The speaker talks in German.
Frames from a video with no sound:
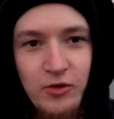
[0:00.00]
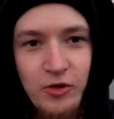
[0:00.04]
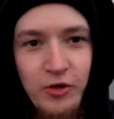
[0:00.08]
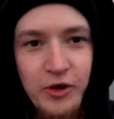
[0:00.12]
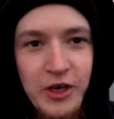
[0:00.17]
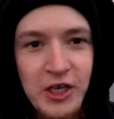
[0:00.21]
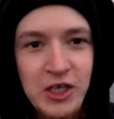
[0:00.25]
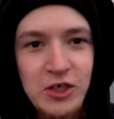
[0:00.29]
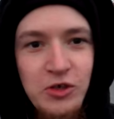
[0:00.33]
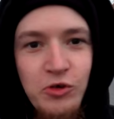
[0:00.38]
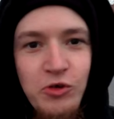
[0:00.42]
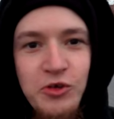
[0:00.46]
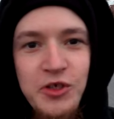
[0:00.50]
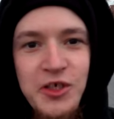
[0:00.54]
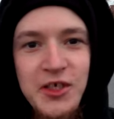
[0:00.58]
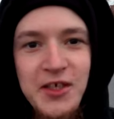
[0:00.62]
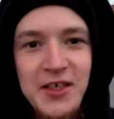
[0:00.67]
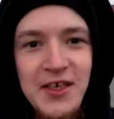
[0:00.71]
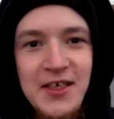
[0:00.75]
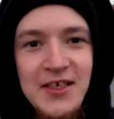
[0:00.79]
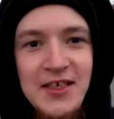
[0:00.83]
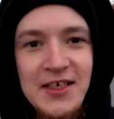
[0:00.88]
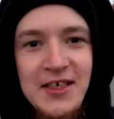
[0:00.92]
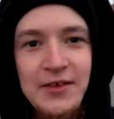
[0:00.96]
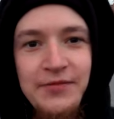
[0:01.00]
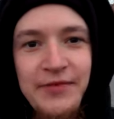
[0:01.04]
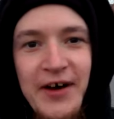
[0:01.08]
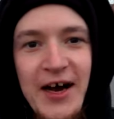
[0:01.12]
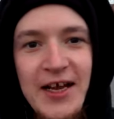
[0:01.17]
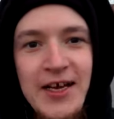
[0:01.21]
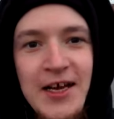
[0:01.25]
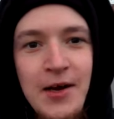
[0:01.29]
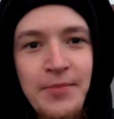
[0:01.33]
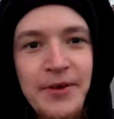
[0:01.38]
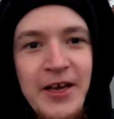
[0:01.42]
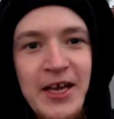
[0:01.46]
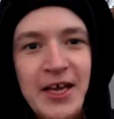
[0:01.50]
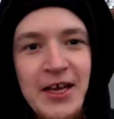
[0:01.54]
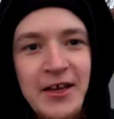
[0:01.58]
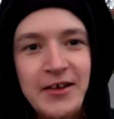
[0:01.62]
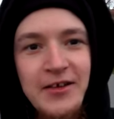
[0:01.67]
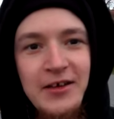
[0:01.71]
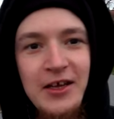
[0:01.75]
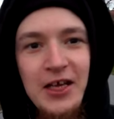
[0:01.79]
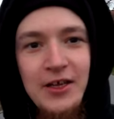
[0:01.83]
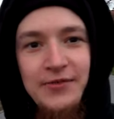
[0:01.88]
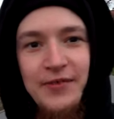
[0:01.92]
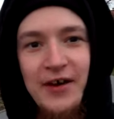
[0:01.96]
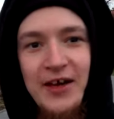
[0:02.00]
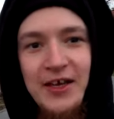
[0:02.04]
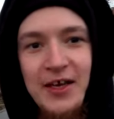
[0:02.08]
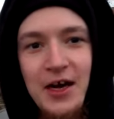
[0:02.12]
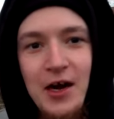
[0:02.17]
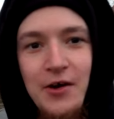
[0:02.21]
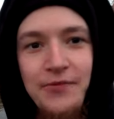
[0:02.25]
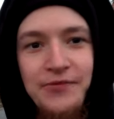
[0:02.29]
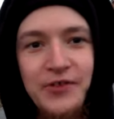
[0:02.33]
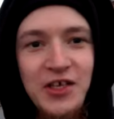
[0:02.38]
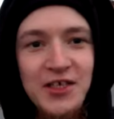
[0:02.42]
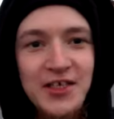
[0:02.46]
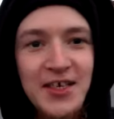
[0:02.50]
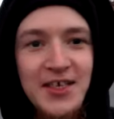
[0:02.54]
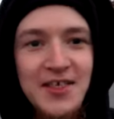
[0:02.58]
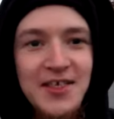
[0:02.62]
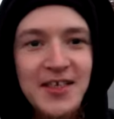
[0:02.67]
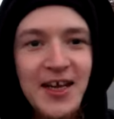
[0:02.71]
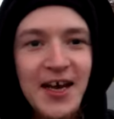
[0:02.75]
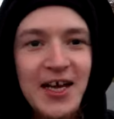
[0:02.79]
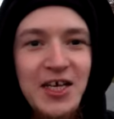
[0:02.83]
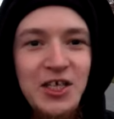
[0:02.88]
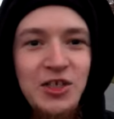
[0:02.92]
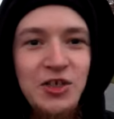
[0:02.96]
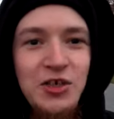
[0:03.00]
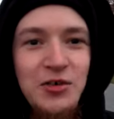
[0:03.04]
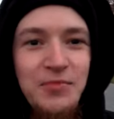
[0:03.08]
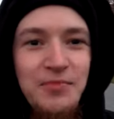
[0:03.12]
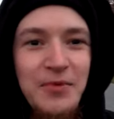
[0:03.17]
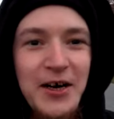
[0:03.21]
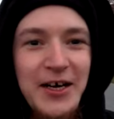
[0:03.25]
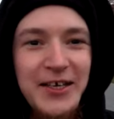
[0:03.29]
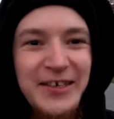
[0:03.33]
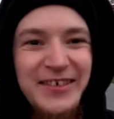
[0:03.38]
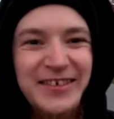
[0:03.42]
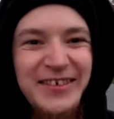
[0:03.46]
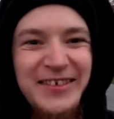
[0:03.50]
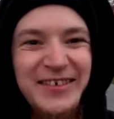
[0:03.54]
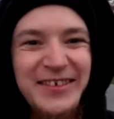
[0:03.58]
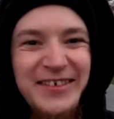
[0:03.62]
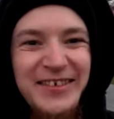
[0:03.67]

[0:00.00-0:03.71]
Und ich grüße dich, Ivana B. Ich werde auf dich jetzt drei Stück machen.